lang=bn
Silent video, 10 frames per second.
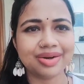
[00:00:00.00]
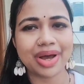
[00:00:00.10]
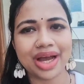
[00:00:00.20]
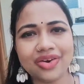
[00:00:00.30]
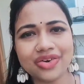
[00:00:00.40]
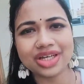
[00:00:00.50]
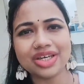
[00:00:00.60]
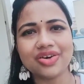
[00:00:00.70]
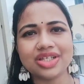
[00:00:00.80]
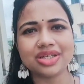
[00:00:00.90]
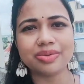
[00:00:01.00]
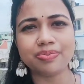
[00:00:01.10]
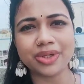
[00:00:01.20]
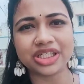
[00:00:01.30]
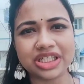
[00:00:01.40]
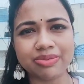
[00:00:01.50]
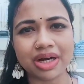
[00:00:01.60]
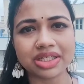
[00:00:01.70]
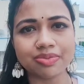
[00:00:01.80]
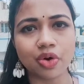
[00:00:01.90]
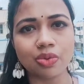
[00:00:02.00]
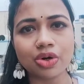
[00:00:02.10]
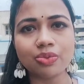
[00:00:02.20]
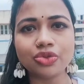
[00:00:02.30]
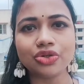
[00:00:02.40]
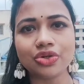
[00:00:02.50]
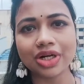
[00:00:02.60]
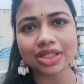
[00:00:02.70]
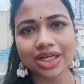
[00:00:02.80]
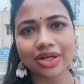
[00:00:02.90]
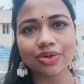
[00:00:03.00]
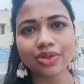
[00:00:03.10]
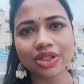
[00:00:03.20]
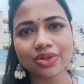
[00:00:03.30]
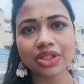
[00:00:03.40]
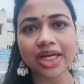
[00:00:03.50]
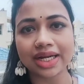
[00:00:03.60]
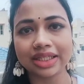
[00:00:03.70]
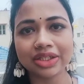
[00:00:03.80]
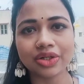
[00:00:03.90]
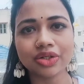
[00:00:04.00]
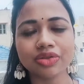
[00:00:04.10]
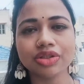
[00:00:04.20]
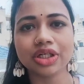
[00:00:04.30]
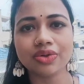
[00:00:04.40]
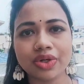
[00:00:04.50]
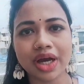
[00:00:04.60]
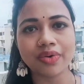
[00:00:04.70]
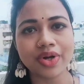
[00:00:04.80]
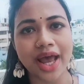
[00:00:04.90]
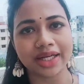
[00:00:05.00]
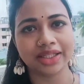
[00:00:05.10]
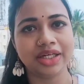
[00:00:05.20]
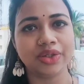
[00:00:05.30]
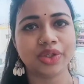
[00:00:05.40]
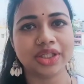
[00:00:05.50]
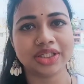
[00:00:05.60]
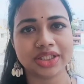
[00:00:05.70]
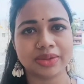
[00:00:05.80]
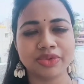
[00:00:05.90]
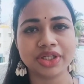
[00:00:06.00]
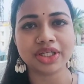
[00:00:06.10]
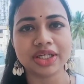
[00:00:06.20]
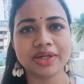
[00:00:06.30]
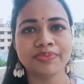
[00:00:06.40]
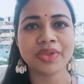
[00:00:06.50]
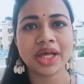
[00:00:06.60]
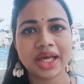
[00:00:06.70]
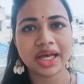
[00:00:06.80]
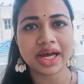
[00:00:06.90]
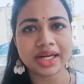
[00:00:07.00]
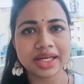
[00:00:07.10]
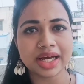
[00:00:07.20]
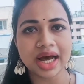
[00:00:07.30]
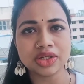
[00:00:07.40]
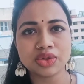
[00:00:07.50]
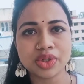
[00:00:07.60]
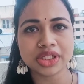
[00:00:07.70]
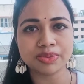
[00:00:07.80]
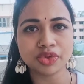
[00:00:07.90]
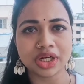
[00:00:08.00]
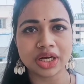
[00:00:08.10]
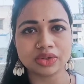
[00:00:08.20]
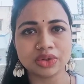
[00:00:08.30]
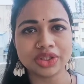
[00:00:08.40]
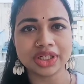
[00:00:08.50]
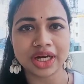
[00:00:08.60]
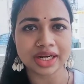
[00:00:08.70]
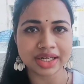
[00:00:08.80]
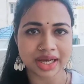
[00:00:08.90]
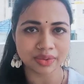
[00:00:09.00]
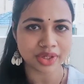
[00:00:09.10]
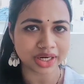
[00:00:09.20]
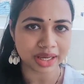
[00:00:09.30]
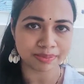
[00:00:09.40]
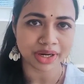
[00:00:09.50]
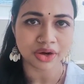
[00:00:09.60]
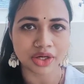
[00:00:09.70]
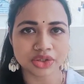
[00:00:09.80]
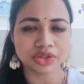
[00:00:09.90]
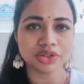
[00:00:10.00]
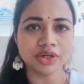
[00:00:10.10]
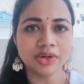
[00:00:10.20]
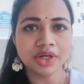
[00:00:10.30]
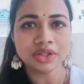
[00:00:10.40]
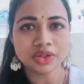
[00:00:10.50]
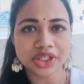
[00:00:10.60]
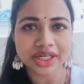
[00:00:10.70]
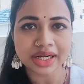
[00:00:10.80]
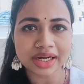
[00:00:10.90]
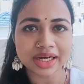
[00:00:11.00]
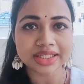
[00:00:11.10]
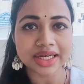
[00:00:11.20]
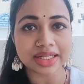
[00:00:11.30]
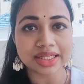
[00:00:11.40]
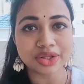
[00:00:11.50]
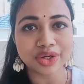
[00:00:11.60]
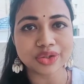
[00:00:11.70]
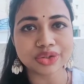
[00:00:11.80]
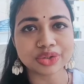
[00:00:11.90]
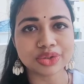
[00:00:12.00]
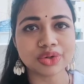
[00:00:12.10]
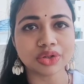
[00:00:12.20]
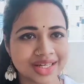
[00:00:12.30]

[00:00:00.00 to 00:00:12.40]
আর ব্যাঙ্গালোরে কি হয়েছে বেশিরভাগ যে বড় বড় পুজোগুলো না সেগুলো যেগুলো চার দিন ধরে হতো সেগুলোকে এখন একদিনে করে দিয়েছে যেমন কি এখানে আলসুরে যে পুজোটা হতো সেখানে এখন এটা হেব্বালে হয় যদিও তো সেটা আগে চার দিন ধরে হতো